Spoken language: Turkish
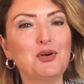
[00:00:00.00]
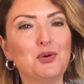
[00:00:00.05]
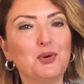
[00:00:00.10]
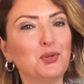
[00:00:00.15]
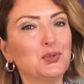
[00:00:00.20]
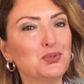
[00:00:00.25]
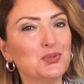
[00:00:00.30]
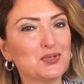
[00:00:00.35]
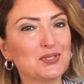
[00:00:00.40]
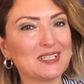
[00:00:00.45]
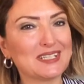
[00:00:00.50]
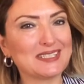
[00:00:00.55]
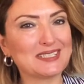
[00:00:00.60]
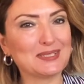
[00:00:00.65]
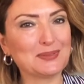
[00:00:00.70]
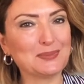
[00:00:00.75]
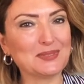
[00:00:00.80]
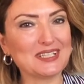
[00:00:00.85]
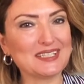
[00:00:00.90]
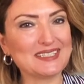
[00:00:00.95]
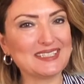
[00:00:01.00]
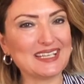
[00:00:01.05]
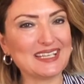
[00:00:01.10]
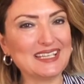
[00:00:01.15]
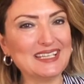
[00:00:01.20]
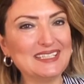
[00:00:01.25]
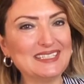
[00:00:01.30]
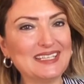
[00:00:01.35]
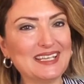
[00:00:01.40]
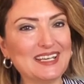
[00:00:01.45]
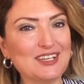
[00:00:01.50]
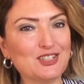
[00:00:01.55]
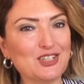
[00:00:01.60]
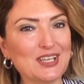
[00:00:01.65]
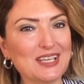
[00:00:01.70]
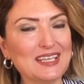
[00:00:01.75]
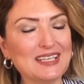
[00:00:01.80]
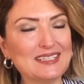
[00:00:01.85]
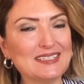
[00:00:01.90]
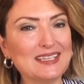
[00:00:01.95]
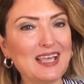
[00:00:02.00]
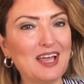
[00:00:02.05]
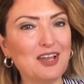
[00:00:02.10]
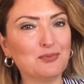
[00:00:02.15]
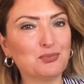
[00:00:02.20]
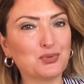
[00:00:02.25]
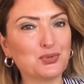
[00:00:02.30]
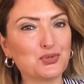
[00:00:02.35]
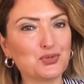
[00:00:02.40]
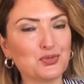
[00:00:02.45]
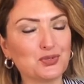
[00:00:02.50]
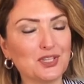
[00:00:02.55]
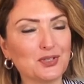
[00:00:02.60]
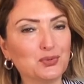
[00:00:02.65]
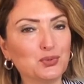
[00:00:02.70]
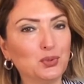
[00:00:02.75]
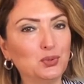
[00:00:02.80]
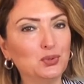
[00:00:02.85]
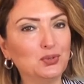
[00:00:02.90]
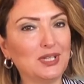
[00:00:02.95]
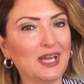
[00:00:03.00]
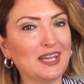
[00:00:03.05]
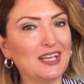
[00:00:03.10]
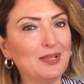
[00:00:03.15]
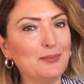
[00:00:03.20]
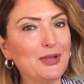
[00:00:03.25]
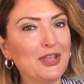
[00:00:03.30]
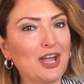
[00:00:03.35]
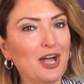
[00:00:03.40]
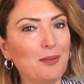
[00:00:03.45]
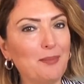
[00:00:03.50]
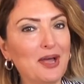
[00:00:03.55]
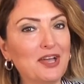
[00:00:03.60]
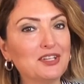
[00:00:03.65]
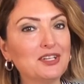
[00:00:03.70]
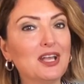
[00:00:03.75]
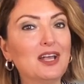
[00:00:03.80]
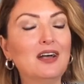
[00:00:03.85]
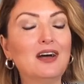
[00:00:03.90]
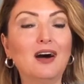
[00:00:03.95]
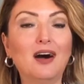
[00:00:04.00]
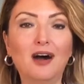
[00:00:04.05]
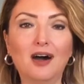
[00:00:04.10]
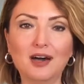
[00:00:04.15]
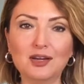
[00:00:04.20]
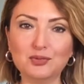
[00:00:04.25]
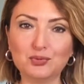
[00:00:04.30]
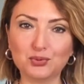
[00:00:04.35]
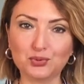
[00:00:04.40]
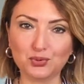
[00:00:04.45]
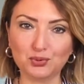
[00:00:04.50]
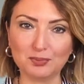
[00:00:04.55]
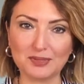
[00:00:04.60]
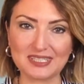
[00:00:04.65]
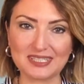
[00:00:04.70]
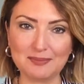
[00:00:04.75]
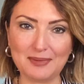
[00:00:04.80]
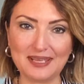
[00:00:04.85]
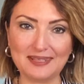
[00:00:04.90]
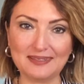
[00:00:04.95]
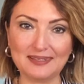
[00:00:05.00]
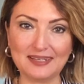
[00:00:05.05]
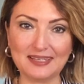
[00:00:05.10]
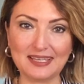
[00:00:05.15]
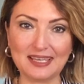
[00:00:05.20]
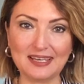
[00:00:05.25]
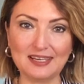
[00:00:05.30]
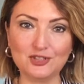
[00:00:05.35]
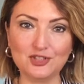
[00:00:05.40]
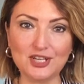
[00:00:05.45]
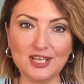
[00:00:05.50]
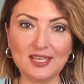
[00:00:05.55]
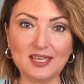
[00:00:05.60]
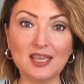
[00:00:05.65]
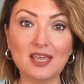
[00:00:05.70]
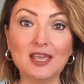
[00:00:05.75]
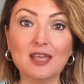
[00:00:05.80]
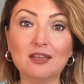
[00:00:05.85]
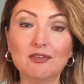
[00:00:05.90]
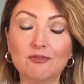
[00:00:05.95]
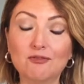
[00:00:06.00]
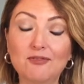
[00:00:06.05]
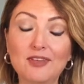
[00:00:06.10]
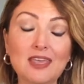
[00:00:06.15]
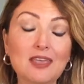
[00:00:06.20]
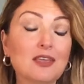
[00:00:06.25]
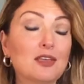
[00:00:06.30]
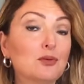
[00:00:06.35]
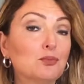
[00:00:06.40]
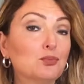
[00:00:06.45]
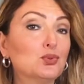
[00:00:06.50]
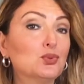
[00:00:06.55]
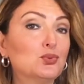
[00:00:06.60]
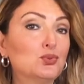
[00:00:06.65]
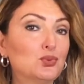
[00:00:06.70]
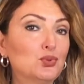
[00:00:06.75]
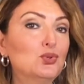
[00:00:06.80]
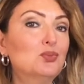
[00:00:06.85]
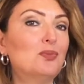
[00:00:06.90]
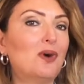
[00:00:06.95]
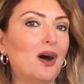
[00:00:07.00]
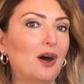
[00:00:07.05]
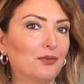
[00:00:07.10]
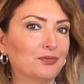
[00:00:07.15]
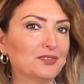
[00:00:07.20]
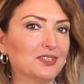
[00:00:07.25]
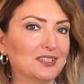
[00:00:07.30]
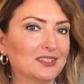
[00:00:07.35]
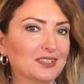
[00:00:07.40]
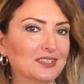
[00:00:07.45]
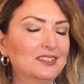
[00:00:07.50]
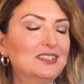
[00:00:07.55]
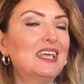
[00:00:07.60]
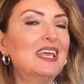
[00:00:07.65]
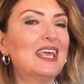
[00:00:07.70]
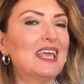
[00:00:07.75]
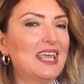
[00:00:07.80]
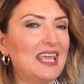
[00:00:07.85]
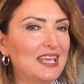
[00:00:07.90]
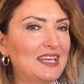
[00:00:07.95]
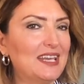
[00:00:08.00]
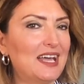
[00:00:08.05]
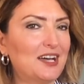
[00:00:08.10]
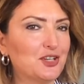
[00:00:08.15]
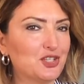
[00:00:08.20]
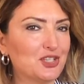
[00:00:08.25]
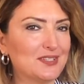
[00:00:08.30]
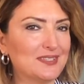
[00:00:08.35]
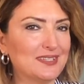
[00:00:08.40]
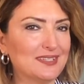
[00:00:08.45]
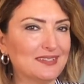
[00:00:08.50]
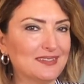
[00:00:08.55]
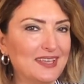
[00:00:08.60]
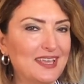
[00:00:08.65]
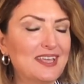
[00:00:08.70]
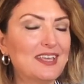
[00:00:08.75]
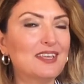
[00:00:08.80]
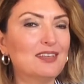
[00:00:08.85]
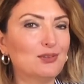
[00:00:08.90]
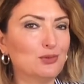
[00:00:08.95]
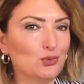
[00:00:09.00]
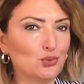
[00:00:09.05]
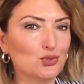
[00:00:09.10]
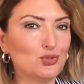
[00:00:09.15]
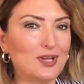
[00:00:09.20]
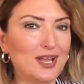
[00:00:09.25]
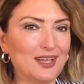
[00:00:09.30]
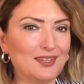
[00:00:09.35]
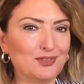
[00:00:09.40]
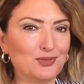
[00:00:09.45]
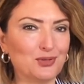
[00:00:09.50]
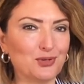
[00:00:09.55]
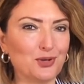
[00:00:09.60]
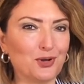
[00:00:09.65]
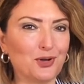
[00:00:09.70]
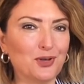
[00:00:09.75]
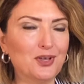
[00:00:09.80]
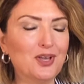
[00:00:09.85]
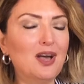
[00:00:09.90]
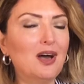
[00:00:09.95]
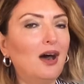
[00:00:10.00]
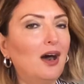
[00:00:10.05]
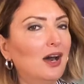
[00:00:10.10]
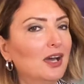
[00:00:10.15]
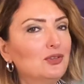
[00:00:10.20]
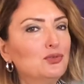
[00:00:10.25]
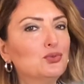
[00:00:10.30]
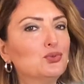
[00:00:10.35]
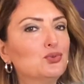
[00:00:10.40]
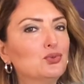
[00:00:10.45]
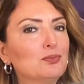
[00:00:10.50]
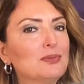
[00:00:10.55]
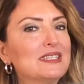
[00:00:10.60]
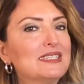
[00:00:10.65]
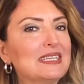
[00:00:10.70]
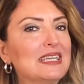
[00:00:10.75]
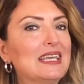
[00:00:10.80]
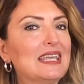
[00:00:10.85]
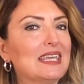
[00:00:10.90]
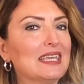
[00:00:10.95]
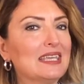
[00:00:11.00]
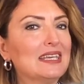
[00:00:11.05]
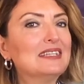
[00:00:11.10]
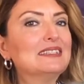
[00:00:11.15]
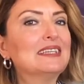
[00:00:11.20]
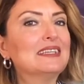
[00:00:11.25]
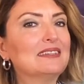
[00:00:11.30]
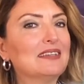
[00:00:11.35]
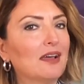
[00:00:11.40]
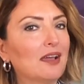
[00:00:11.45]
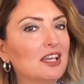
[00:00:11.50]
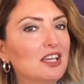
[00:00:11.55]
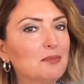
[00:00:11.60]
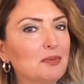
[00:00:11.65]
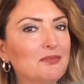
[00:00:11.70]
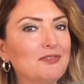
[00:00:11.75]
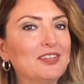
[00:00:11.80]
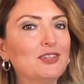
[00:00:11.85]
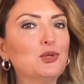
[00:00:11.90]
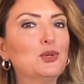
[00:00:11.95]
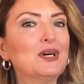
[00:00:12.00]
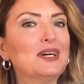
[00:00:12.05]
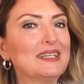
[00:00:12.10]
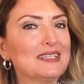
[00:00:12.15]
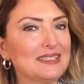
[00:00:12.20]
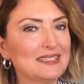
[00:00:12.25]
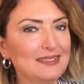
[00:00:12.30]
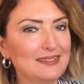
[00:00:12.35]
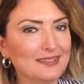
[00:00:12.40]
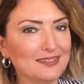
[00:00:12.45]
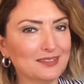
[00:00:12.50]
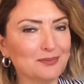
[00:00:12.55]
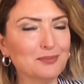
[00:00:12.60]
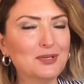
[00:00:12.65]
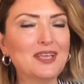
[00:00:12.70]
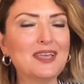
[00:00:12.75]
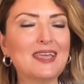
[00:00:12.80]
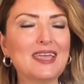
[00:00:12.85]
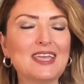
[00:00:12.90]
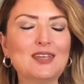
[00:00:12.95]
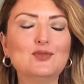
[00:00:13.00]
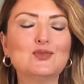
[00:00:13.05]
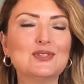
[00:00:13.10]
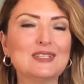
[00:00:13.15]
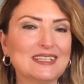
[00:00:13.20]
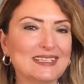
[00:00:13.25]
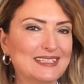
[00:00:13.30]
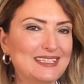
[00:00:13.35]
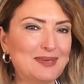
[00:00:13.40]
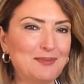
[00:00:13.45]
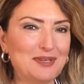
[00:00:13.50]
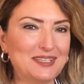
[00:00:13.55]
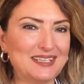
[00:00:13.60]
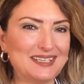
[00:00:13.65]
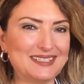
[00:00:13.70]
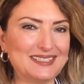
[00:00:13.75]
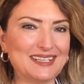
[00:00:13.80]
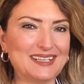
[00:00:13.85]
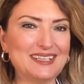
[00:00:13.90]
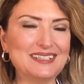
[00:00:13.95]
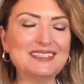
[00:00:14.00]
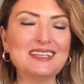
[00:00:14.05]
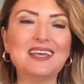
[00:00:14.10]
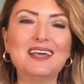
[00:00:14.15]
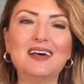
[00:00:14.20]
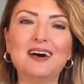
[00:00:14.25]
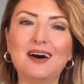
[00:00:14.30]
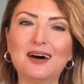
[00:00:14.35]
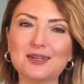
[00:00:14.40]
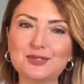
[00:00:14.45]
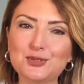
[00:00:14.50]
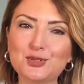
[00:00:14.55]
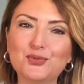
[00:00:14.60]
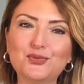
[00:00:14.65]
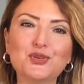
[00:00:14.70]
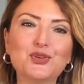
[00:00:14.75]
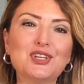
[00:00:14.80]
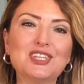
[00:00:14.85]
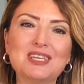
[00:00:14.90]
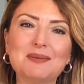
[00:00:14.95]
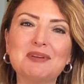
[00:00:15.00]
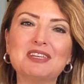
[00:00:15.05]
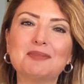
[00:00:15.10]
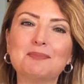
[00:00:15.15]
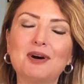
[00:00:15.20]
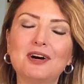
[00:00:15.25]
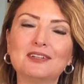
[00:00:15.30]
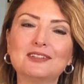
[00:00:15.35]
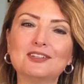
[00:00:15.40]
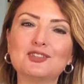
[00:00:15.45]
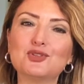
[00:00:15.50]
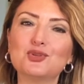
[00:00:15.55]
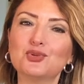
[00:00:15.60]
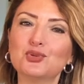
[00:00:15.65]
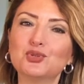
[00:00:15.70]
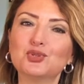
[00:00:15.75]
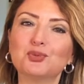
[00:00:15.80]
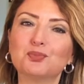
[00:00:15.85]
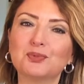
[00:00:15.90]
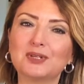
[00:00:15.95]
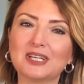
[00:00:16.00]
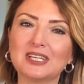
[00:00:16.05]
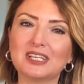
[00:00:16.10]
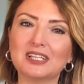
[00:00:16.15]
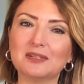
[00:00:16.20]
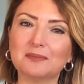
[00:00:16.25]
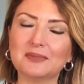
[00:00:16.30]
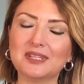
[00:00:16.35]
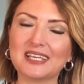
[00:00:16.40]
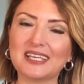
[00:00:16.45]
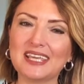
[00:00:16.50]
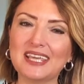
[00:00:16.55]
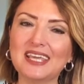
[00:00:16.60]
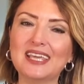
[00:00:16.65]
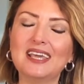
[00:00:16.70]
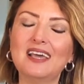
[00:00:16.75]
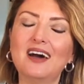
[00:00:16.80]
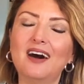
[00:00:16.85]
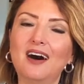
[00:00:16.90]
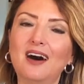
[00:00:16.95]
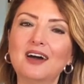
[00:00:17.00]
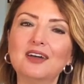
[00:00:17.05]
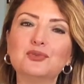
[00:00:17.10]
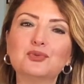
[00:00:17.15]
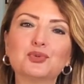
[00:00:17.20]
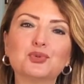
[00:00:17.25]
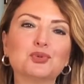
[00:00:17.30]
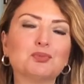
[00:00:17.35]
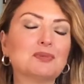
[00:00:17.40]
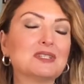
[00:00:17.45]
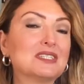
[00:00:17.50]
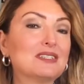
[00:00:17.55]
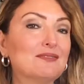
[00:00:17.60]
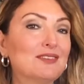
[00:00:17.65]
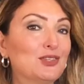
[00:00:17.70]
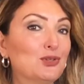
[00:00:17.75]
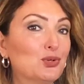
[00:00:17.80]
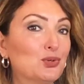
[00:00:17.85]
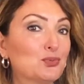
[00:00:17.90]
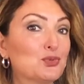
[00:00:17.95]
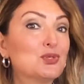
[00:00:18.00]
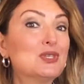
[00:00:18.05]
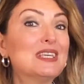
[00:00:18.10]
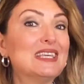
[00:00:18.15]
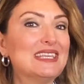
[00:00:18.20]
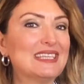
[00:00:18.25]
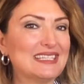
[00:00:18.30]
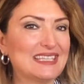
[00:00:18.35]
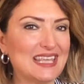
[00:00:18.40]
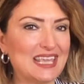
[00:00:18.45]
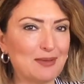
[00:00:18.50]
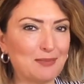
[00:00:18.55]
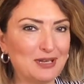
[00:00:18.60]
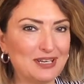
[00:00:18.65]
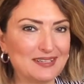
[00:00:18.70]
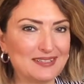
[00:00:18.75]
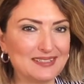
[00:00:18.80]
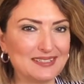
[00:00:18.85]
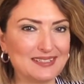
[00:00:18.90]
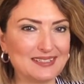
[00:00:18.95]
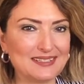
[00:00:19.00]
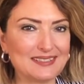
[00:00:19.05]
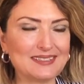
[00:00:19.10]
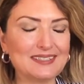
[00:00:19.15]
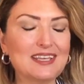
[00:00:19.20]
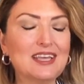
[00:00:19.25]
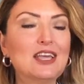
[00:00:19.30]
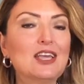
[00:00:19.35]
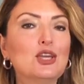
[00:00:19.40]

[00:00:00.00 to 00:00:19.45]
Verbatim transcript: 30 Kasım'da 8 derece ikizler burcunda dolunayla beraber ay tutulması meydana gelecek ve bu tüm haftanın enerjisini de güçlendiriyor. Ay tutulması ile ilgili detaylı bir video hazırladım. Henüz izlemediyseniz Astrofoni Demet Baltacı YouTube kanalındaki ay tutulması videomuzu izleyebilirsiniz.